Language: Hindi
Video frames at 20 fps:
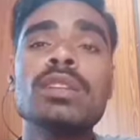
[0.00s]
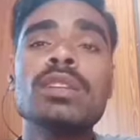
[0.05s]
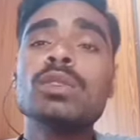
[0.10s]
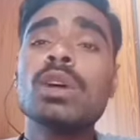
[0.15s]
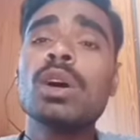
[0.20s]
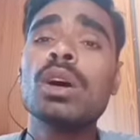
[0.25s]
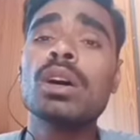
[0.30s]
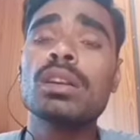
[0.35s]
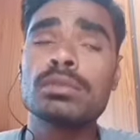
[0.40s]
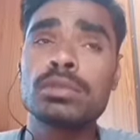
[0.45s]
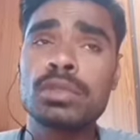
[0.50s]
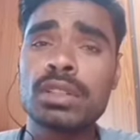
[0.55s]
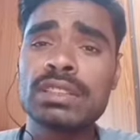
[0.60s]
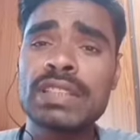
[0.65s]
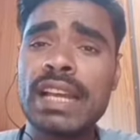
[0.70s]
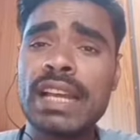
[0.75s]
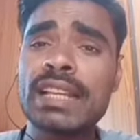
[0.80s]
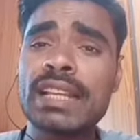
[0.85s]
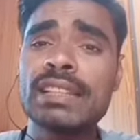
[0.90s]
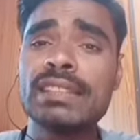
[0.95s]
जो
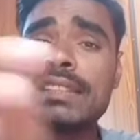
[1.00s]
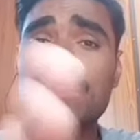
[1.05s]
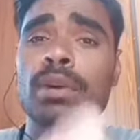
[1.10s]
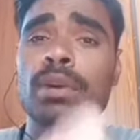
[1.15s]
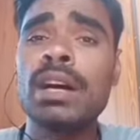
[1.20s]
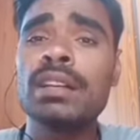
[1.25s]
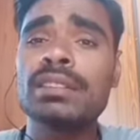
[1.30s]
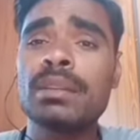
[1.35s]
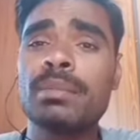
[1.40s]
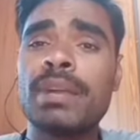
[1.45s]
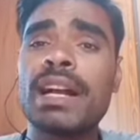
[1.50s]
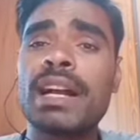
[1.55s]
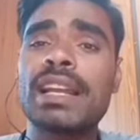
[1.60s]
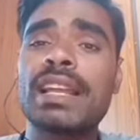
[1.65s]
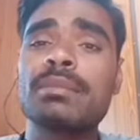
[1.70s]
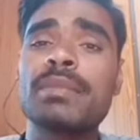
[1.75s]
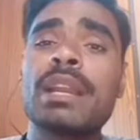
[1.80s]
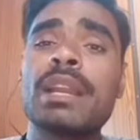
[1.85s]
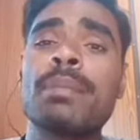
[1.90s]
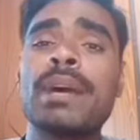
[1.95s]
सोचता है कि वहाँ से भाग गया
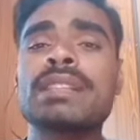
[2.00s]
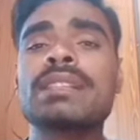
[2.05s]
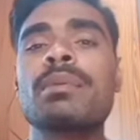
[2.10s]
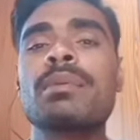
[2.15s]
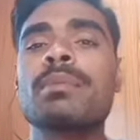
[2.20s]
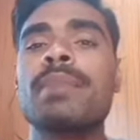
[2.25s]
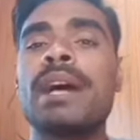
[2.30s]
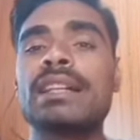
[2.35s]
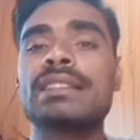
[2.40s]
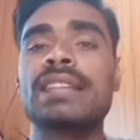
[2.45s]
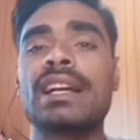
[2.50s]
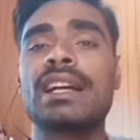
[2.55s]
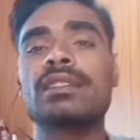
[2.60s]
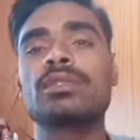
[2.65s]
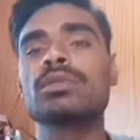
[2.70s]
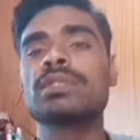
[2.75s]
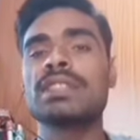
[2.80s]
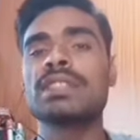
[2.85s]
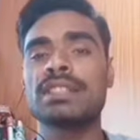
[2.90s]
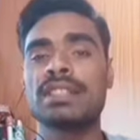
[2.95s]
तो मेरे पास से भी भाग जाएगा
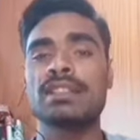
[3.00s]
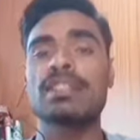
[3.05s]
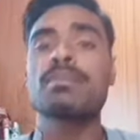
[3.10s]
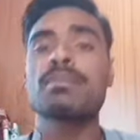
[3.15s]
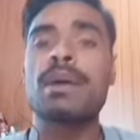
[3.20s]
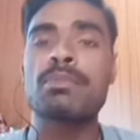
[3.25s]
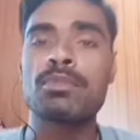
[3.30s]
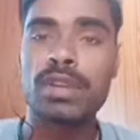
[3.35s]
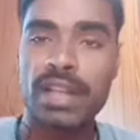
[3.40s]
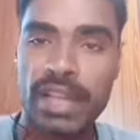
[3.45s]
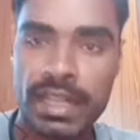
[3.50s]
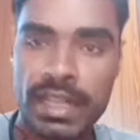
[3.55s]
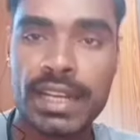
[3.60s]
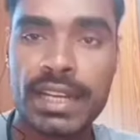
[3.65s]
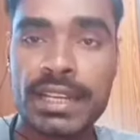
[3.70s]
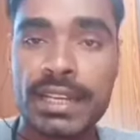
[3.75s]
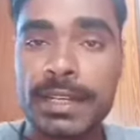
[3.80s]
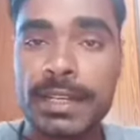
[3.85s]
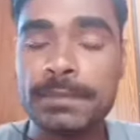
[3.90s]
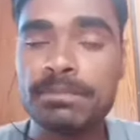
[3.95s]
तो उस स्थिति में आपको नहीं
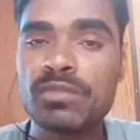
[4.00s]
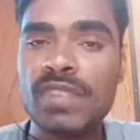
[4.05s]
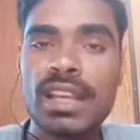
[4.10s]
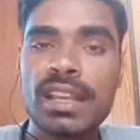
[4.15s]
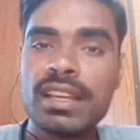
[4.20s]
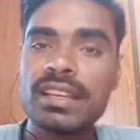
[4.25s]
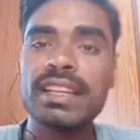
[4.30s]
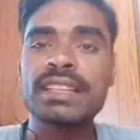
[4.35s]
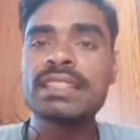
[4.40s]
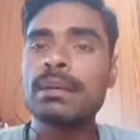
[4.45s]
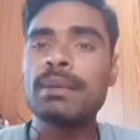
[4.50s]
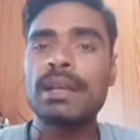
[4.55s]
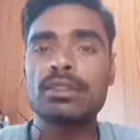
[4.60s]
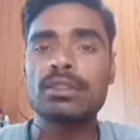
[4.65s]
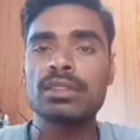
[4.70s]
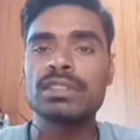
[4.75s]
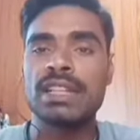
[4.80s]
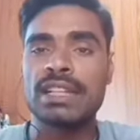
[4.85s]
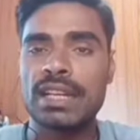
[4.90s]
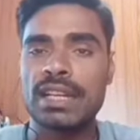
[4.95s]
रखेगा ये सवाल
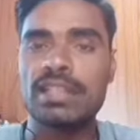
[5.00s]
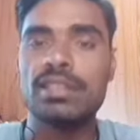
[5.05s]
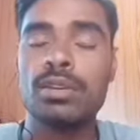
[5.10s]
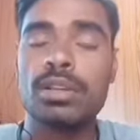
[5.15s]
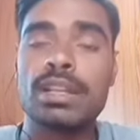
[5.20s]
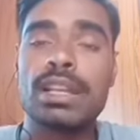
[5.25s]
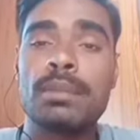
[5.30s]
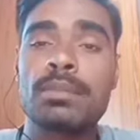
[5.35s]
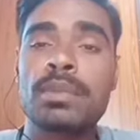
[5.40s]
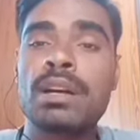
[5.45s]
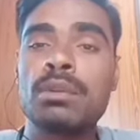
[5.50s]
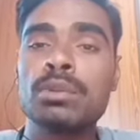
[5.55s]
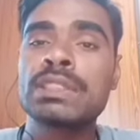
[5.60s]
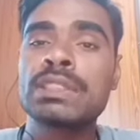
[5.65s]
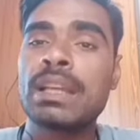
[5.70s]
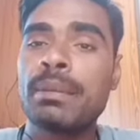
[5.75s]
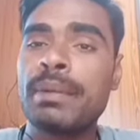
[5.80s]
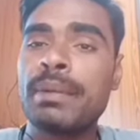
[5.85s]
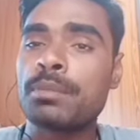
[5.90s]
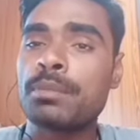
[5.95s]
तो जनरली हो गया आपका
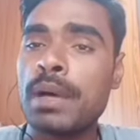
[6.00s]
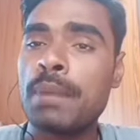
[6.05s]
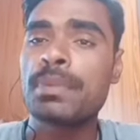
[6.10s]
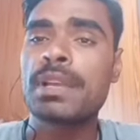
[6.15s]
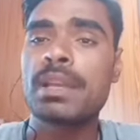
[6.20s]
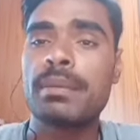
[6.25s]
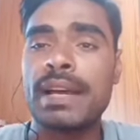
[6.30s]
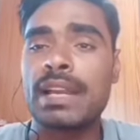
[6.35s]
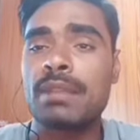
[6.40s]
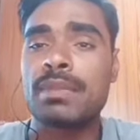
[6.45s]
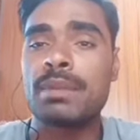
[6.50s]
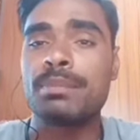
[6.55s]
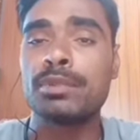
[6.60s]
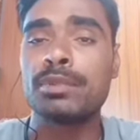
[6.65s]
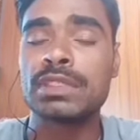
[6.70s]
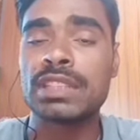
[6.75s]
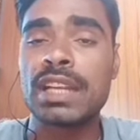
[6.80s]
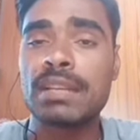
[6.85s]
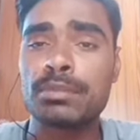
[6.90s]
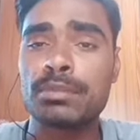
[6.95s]
उसके बाद पंप के बारे में
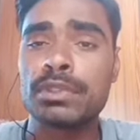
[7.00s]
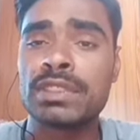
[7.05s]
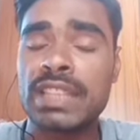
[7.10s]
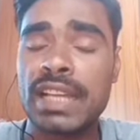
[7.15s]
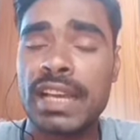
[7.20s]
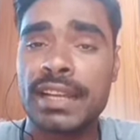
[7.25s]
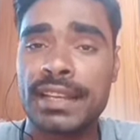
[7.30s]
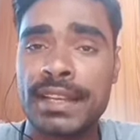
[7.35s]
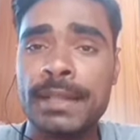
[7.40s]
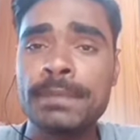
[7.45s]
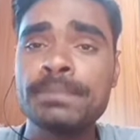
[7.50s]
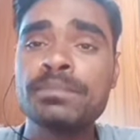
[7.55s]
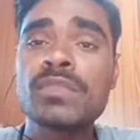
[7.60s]
पूछ रहा पूछता है क्या